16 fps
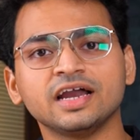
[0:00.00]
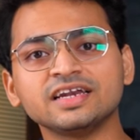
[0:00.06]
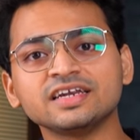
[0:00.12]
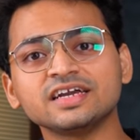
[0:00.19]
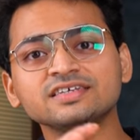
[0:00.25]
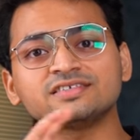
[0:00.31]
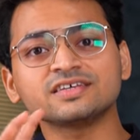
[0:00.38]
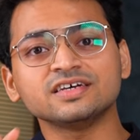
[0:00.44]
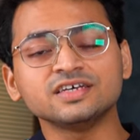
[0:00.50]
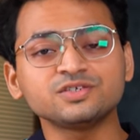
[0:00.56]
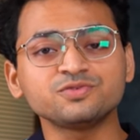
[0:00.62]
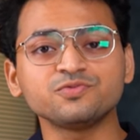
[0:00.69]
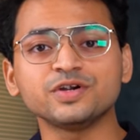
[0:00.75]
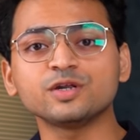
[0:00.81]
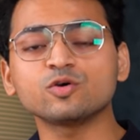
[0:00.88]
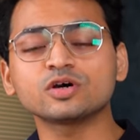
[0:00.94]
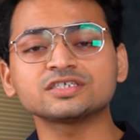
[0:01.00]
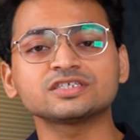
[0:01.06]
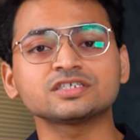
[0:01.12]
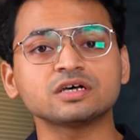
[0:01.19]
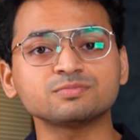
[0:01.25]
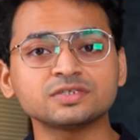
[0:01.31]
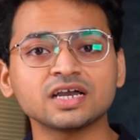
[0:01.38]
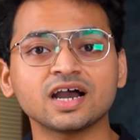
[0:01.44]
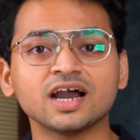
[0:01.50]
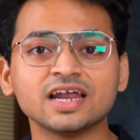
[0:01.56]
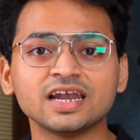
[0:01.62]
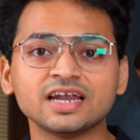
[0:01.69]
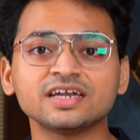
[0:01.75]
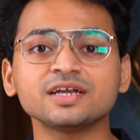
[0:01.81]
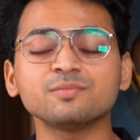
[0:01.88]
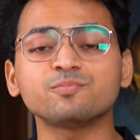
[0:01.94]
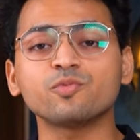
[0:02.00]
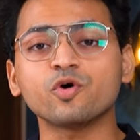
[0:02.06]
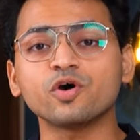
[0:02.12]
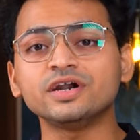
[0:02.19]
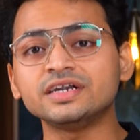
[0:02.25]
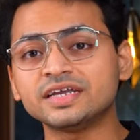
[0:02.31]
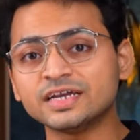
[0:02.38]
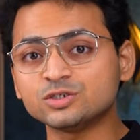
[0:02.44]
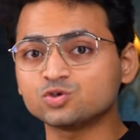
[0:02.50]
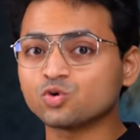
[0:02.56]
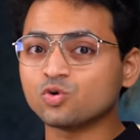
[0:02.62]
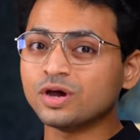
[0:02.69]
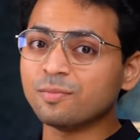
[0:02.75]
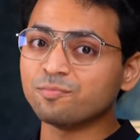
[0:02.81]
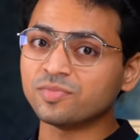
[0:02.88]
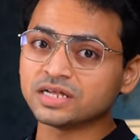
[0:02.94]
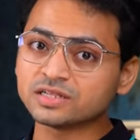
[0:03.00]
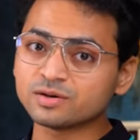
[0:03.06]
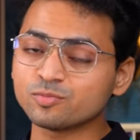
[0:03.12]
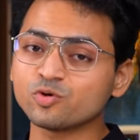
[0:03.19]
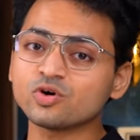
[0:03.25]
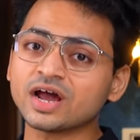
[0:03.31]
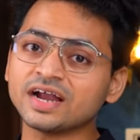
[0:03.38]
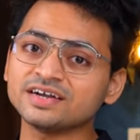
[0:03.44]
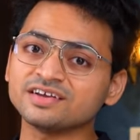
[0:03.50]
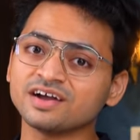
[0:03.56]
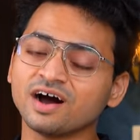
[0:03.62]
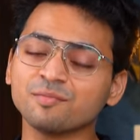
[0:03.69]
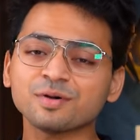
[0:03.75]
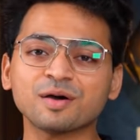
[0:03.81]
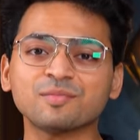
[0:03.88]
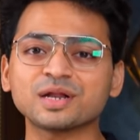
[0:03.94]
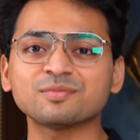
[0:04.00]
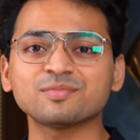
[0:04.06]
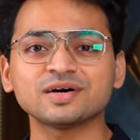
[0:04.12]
एंड गाइज इस वीडियो का सबसे हाईलाइटिंग पॉइंट है जो है मदरबोर्ड एंड यहाँ पे हमारे